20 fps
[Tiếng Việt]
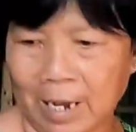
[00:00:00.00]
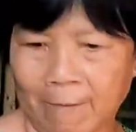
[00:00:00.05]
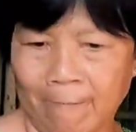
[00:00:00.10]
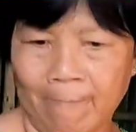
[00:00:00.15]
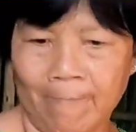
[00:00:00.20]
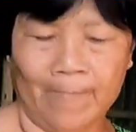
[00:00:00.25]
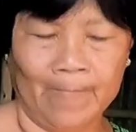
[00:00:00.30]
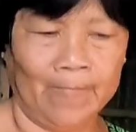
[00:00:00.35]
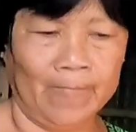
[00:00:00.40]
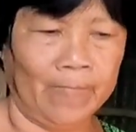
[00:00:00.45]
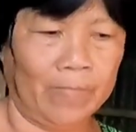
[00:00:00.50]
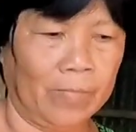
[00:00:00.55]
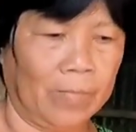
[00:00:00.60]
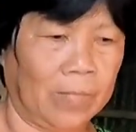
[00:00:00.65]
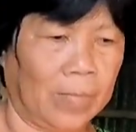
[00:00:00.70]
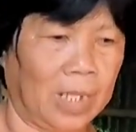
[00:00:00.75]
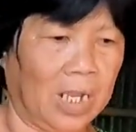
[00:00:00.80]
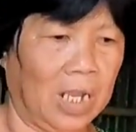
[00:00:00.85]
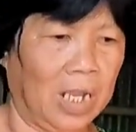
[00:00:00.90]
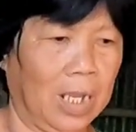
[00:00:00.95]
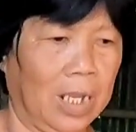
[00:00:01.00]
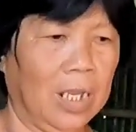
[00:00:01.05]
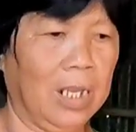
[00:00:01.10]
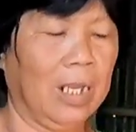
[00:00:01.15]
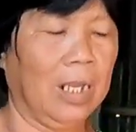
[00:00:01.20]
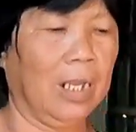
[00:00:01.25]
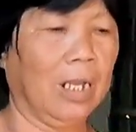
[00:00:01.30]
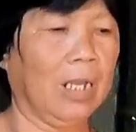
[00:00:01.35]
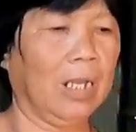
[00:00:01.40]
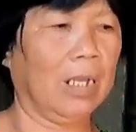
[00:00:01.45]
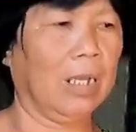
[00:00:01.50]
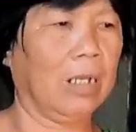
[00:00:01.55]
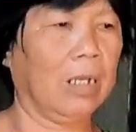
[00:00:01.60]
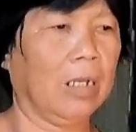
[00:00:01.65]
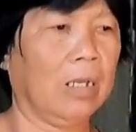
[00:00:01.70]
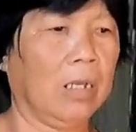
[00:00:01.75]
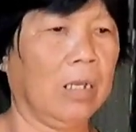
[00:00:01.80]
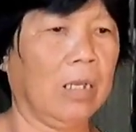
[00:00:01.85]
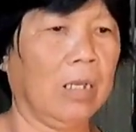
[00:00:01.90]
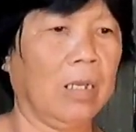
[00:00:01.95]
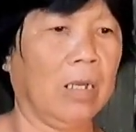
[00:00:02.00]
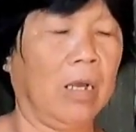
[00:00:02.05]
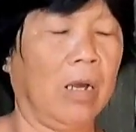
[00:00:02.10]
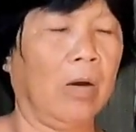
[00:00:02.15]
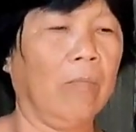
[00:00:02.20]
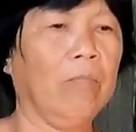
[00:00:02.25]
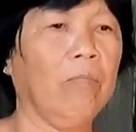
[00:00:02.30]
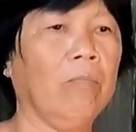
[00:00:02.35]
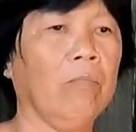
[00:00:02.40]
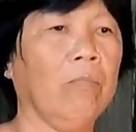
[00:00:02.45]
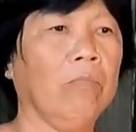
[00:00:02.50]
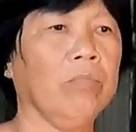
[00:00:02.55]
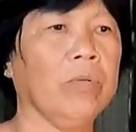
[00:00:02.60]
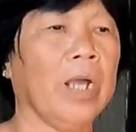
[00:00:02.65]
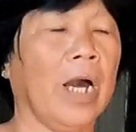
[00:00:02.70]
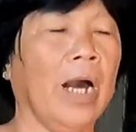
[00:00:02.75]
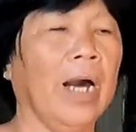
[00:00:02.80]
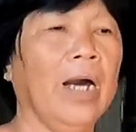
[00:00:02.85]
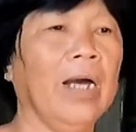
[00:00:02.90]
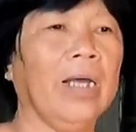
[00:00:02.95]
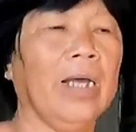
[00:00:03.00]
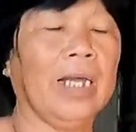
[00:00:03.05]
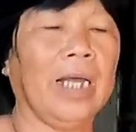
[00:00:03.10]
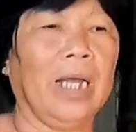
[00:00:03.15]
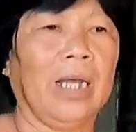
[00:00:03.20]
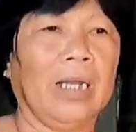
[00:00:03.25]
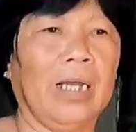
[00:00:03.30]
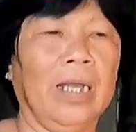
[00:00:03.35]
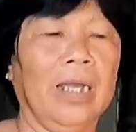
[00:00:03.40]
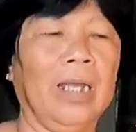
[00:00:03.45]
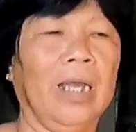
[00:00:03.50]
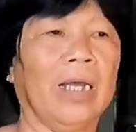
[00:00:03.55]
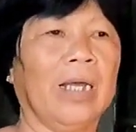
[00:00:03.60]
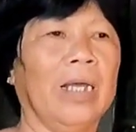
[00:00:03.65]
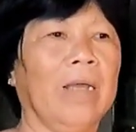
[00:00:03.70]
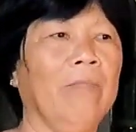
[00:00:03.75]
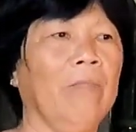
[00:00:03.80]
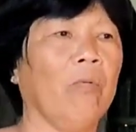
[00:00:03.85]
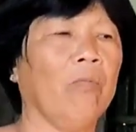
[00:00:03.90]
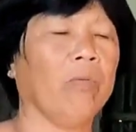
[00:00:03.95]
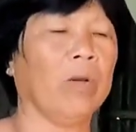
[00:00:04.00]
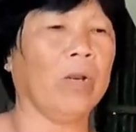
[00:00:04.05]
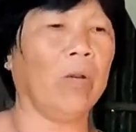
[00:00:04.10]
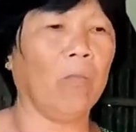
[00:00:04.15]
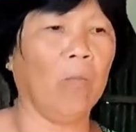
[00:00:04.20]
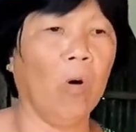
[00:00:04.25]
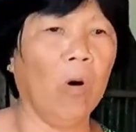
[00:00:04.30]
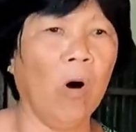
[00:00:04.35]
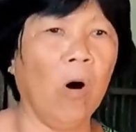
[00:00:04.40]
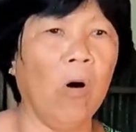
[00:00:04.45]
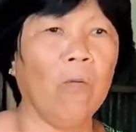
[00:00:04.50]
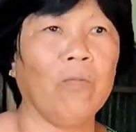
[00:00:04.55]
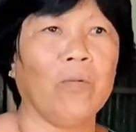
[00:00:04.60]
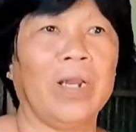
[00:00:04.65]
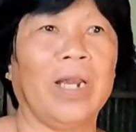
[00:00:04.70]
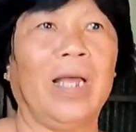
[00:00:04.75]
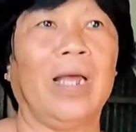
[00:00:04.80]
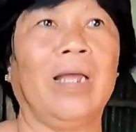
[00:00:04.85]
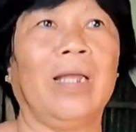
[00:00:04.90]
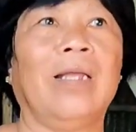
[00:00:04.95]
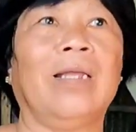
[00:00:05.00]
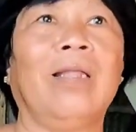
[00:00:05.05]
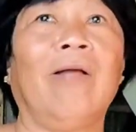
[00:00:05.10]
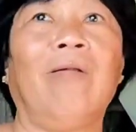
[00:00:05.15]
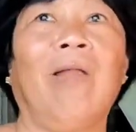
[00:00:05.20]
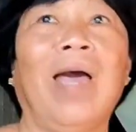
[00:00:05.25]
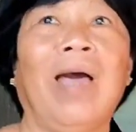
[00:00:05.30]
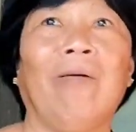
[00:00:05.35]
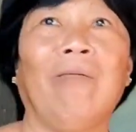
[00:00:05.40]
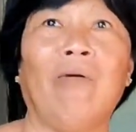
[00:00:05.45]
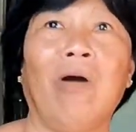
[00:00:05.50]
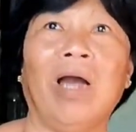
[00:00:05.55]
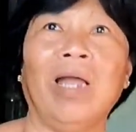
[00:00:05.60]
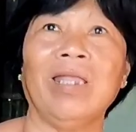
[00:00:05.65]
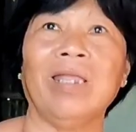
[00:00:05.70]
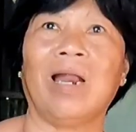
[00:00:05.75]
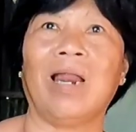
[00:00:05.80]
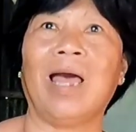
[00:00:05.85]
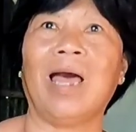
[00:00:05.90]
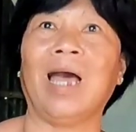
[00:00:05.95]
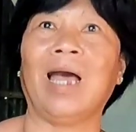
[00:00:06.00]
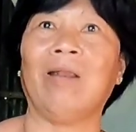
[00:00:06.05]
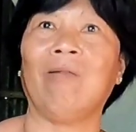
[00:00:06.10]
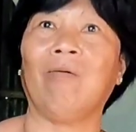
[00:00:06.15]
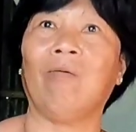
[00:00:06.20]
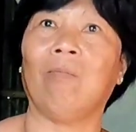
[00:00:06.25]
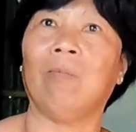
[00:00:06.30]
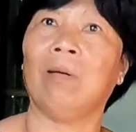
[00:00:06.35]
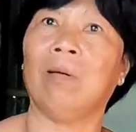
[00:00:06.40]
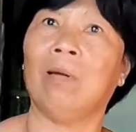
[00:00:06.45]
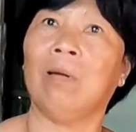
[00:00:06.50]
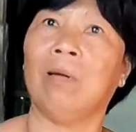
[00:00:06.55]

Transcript: nè cái ổng dở cái cái cái cái mụn hốt vậy nè tao la quá trời la luôn